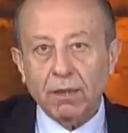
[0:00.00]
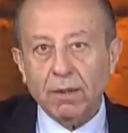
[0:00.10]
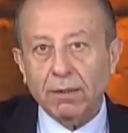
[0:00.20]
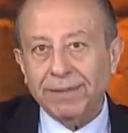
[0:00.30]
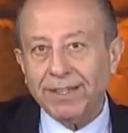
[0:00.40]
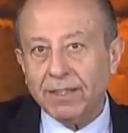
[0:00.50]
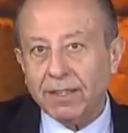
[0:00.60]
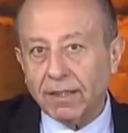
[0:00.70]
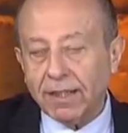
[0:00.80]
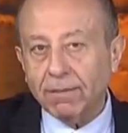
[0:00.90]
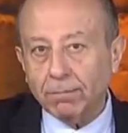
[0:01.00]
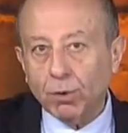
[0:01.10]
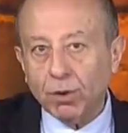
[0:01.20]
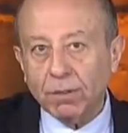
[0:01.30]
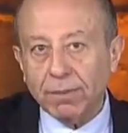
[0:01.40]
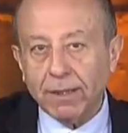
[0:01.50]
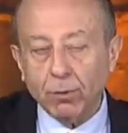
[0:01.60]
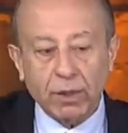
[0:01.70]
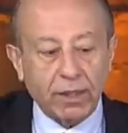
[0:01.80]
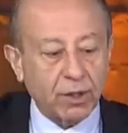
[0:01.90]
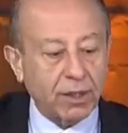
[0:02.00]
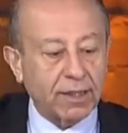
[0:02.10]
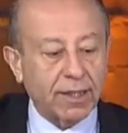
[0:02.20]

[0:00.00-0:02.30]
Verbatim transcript: E, meclisi de büyük ihtimalle uyaracak.